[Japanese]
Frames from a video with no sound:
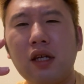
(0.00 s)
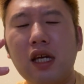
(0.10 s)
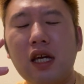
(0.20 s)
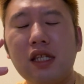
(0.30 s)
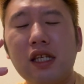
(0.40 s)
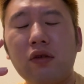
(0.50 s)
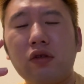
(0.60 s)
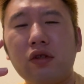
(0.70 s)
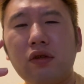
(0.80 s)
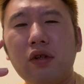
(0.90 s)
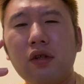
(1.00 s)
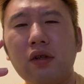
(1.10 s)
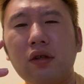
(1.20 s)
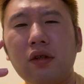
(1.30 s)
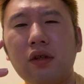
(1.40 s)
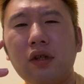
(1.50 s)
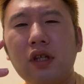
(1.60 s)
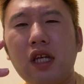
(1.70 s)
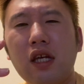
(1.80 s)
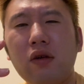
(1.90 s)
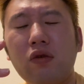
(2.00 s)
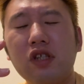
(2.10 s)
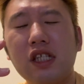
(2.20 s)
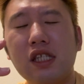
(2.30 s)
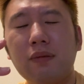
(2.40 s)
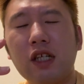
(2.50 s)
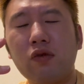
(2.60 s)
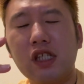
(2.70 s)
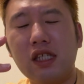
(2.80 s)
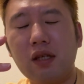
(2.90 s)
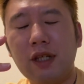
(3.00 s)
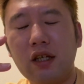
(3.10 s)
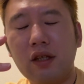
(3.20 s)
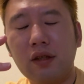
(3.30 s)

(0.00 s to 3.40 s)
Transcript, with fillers: えー、全国の、えー、法人様個人様